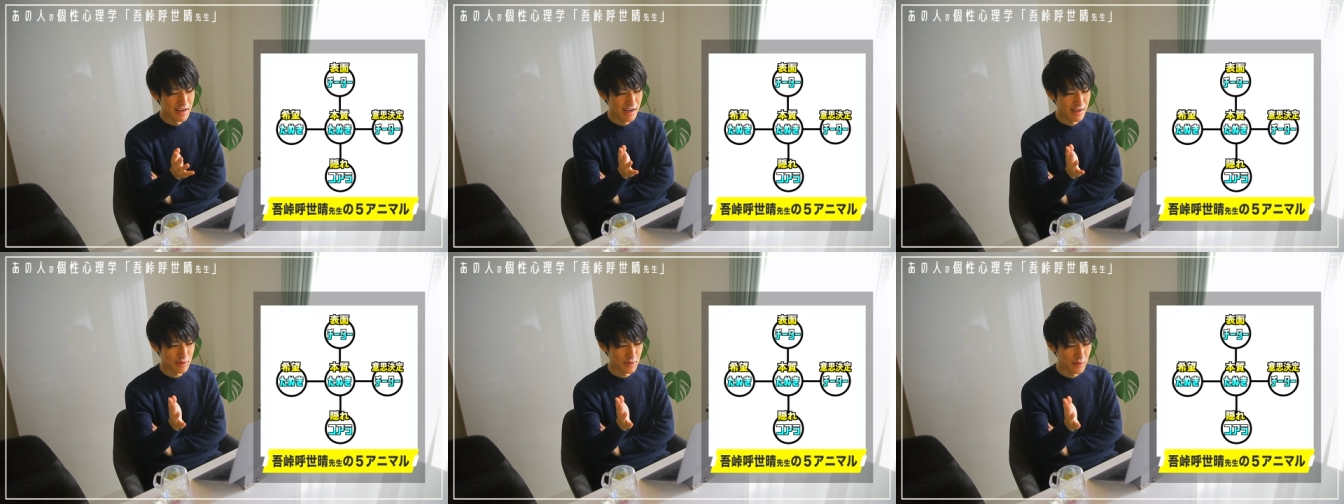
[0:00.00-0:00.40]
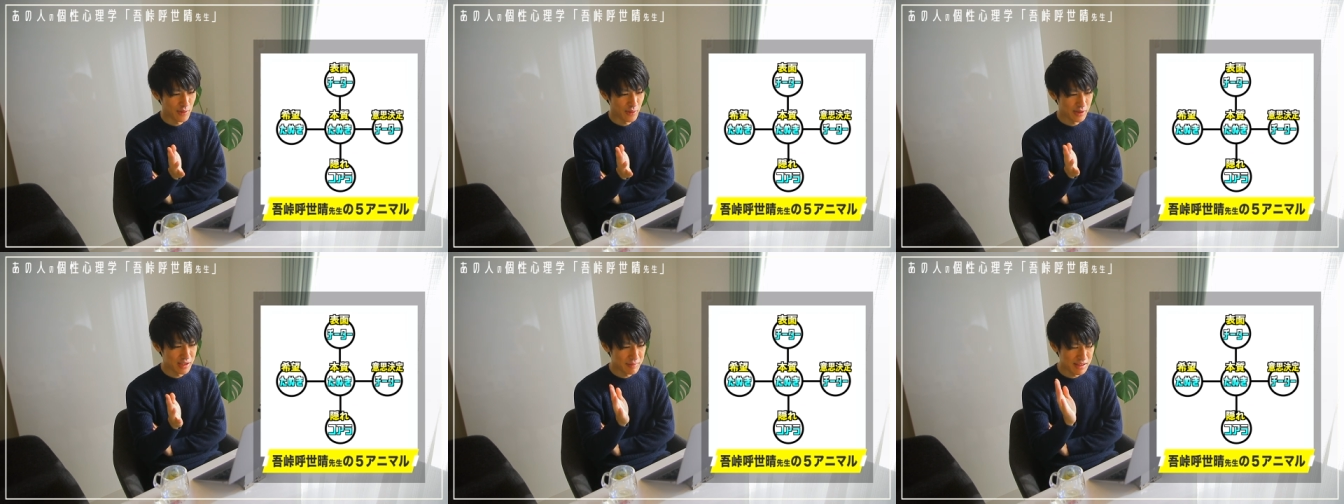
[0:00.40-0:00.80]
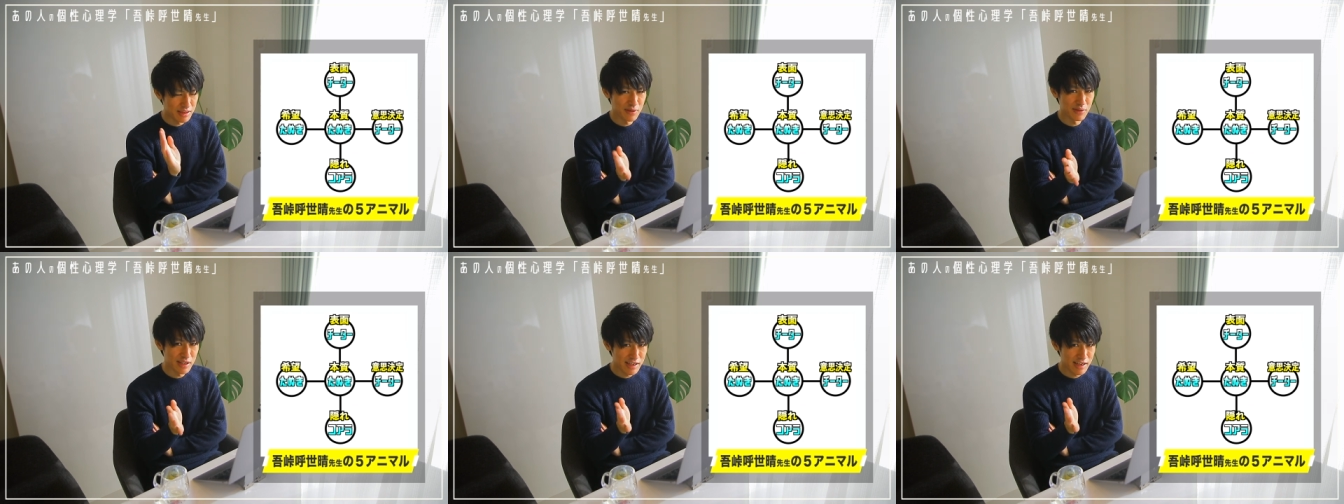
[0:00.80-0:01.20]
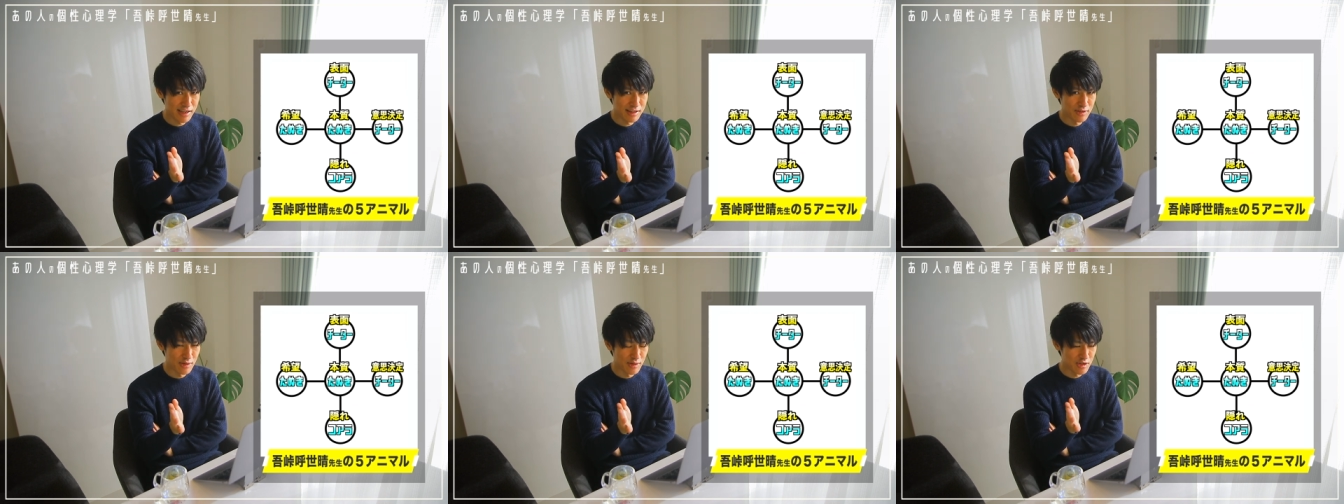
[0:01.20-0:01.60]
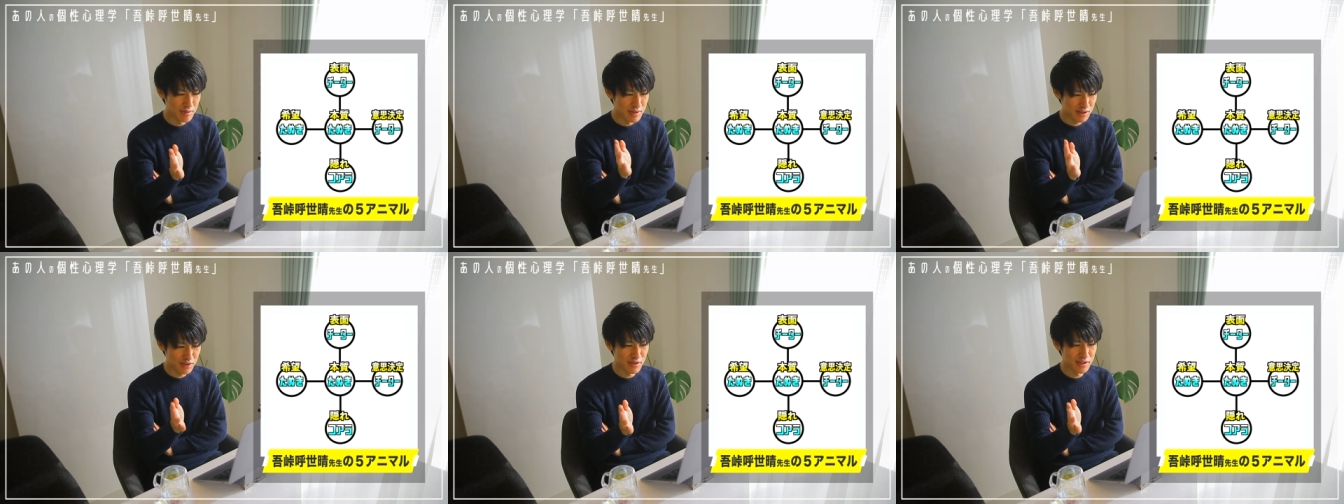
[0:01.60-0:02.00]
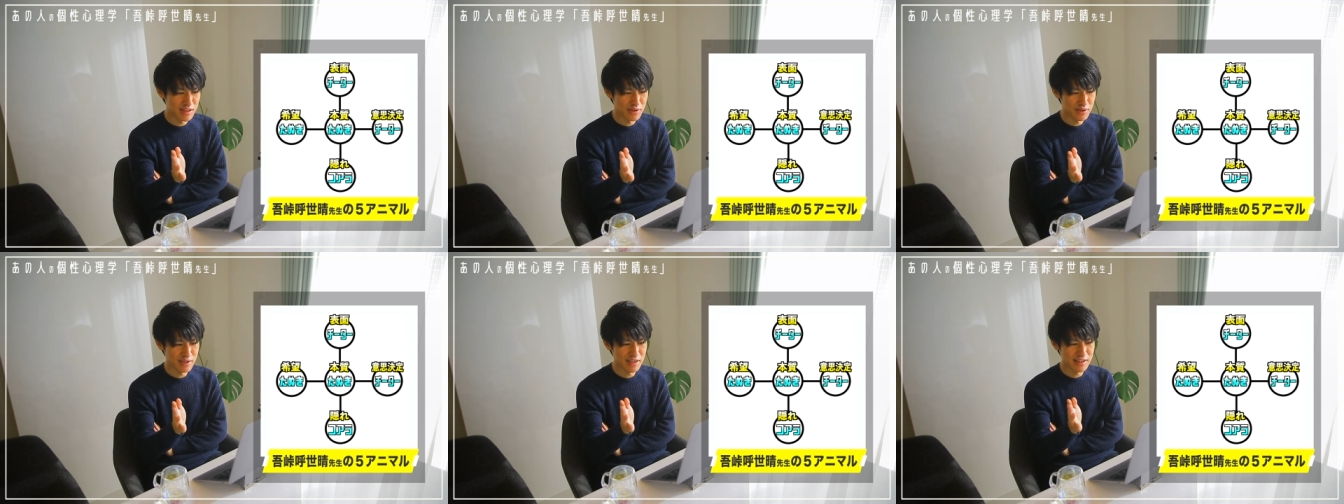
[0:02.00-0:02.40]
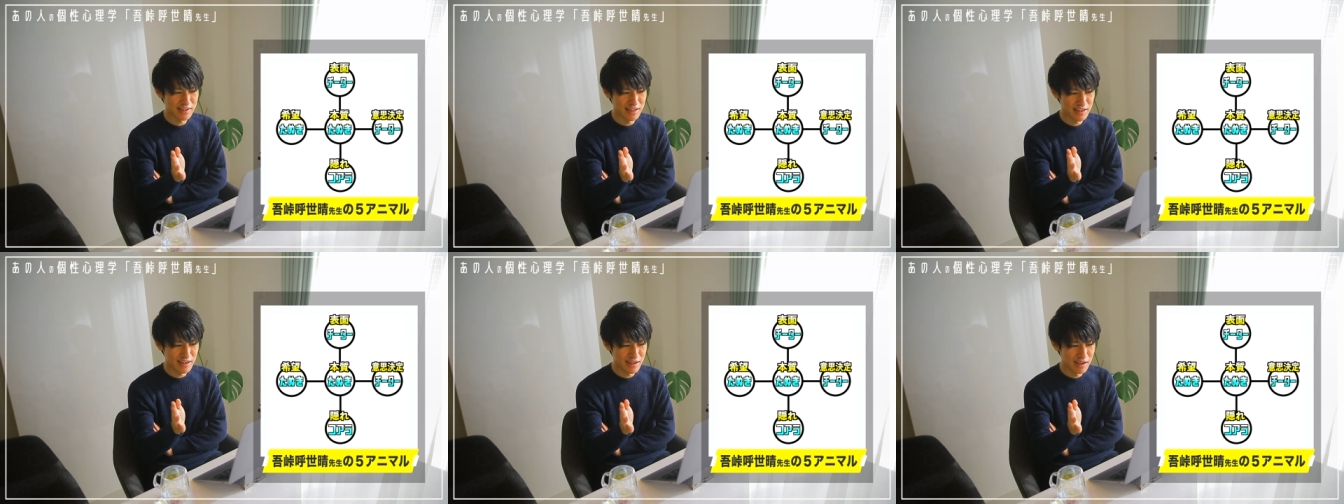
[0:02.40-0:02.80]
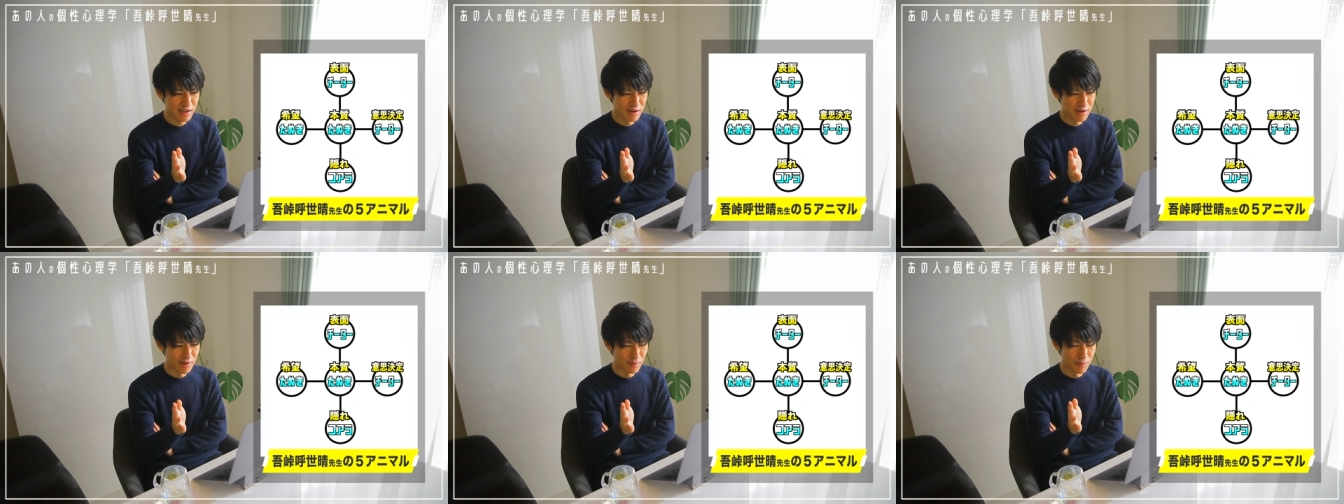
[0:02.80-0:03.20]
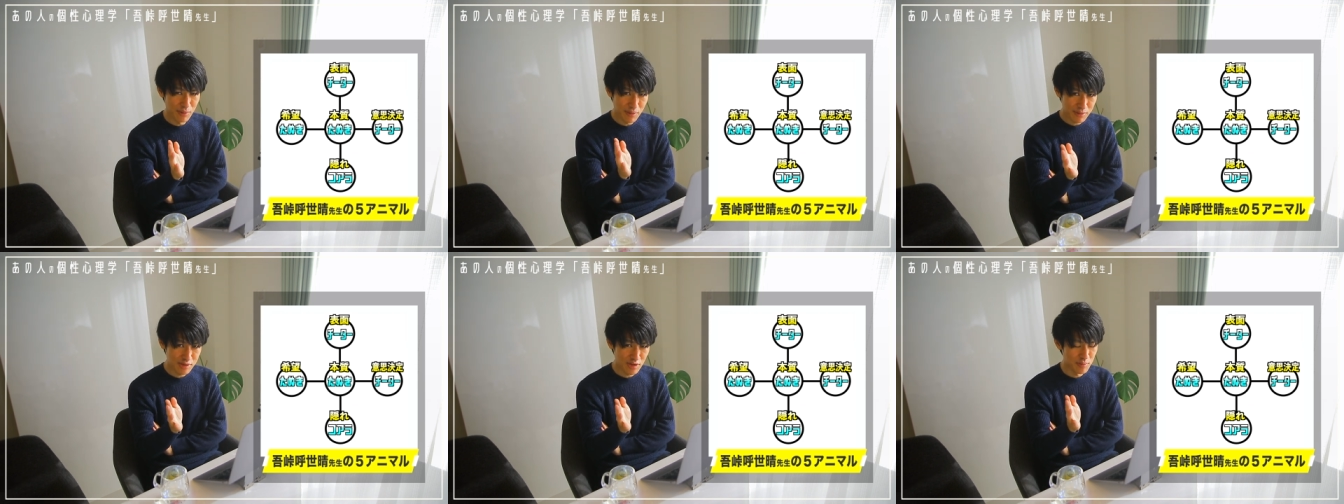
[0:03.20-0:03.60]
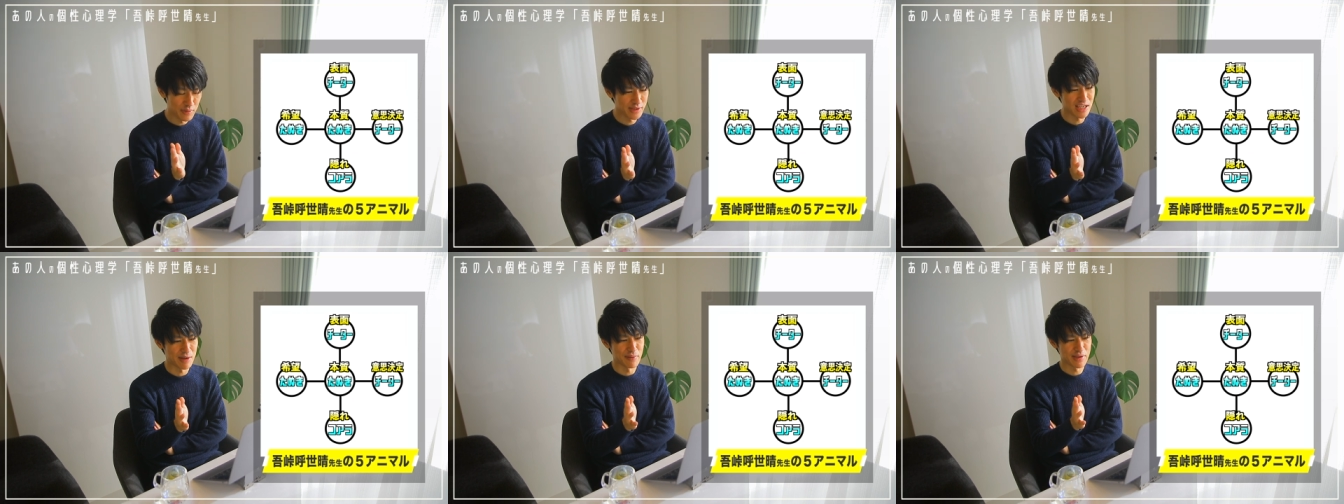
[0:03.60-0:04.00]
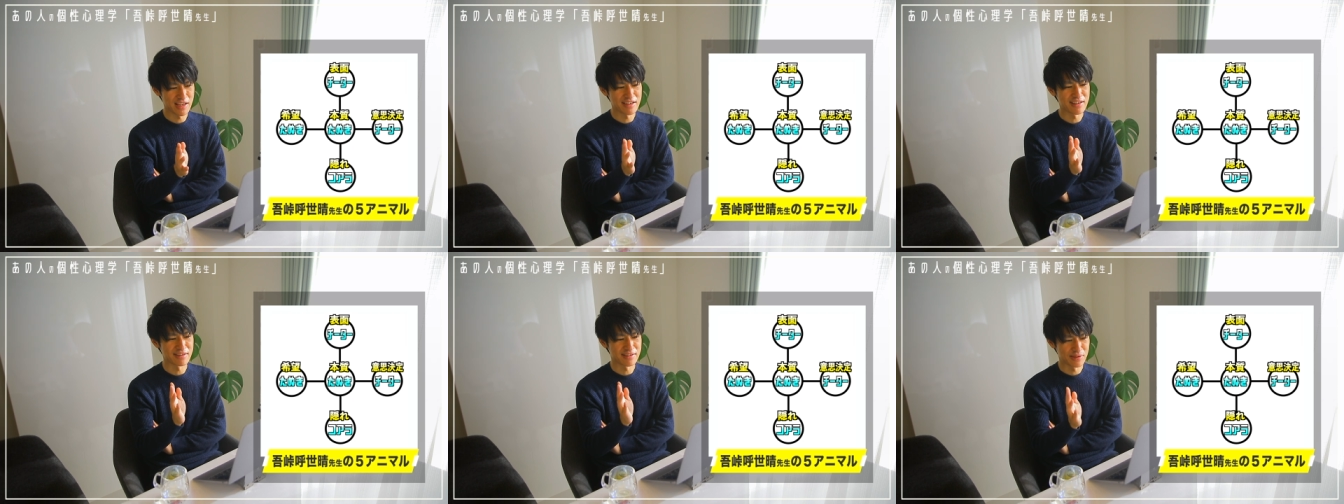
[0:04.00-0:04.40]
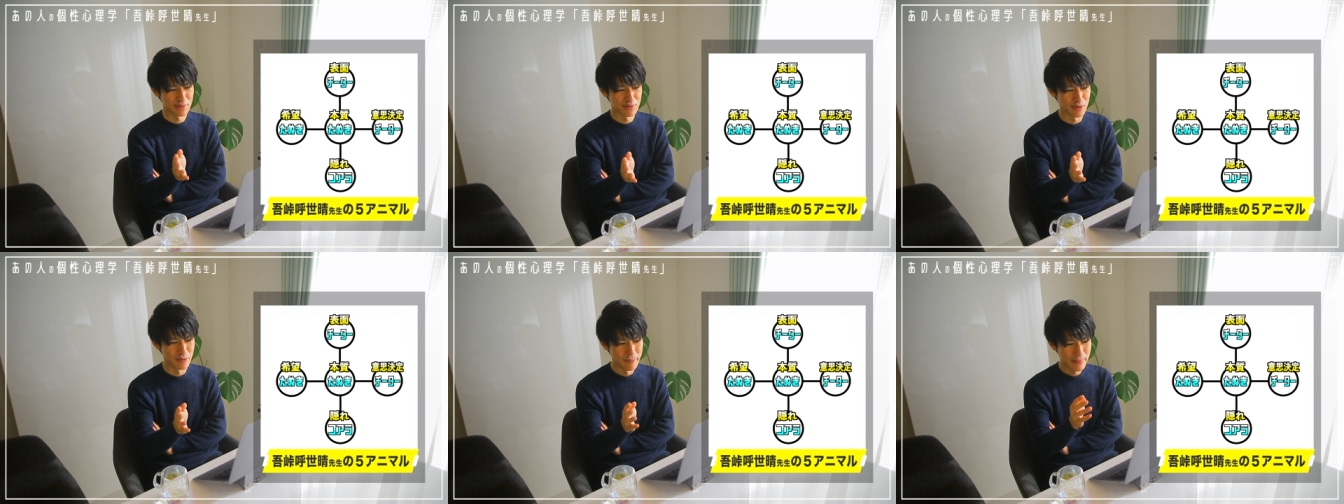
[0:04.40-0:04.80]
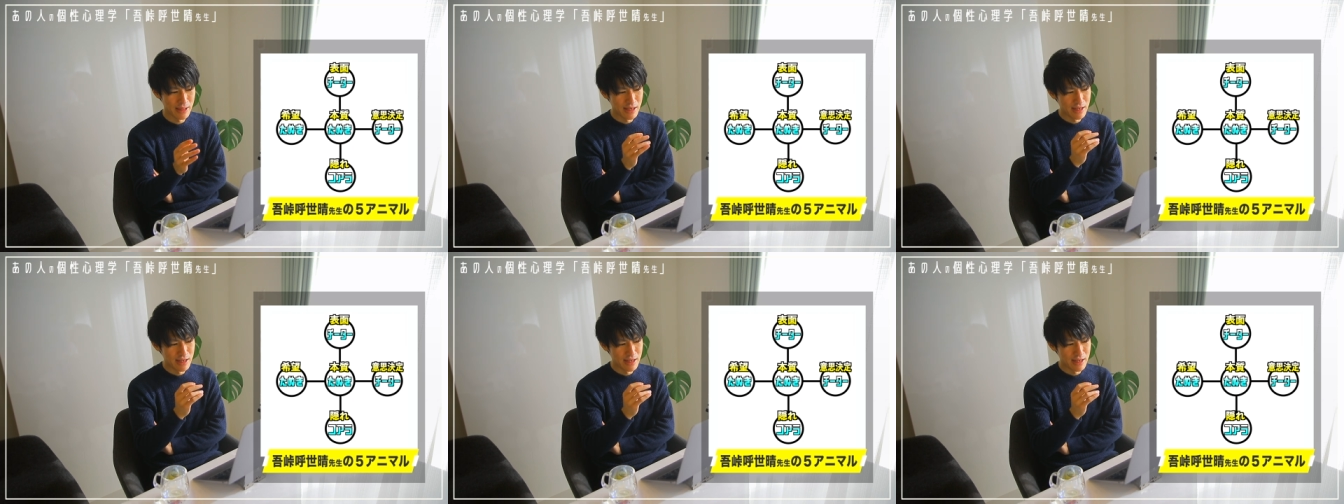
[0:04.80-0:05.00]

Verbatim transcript: 鬼滅をね、読み尽くしてる人だったら、おと思ったかもしれないですけど、